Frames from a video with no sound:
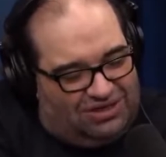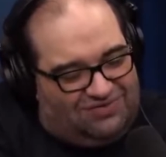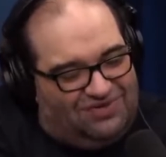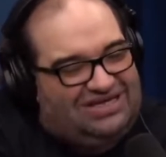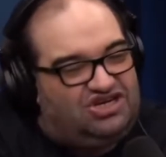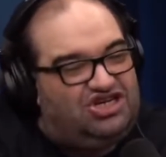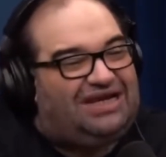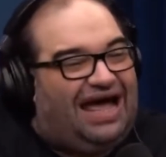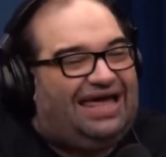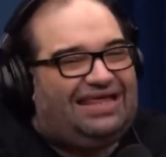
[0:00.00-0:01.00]
se você
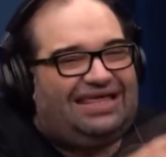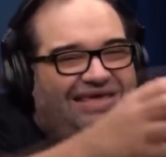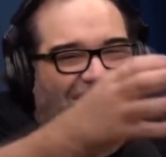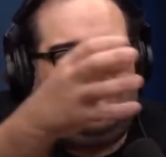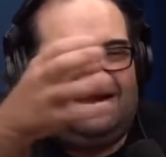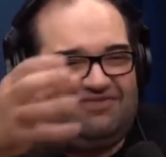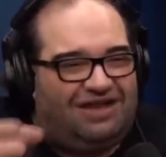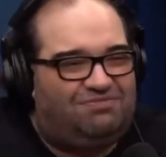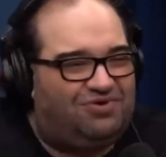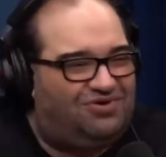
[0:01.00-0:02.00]
tirar ela daqui e levar
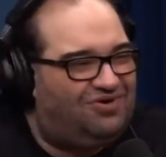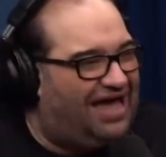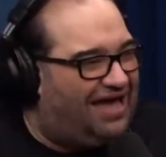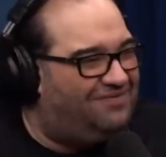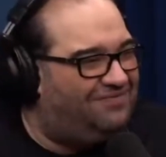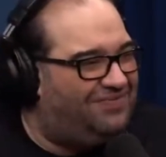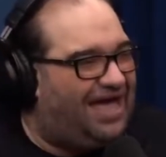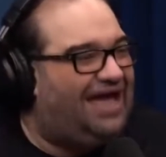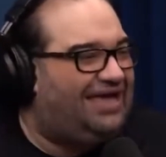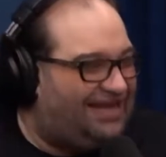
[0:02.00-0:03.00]
ela para outro lugar.
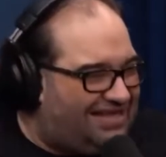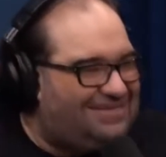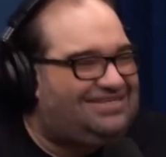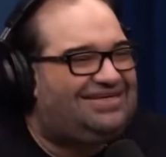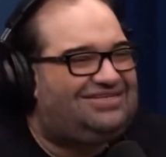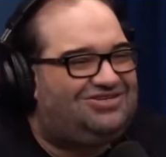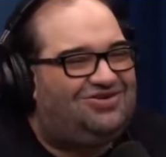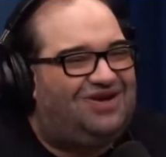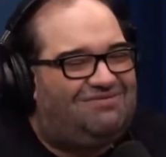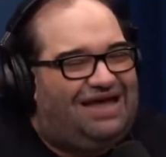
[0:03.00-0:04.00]
Aí ela tem uhum. chance de
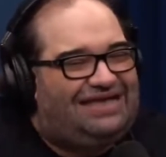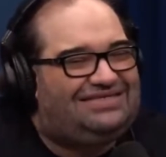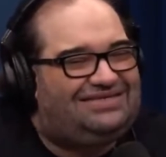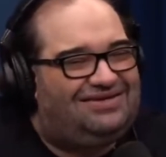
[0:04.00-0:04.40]
durar mais.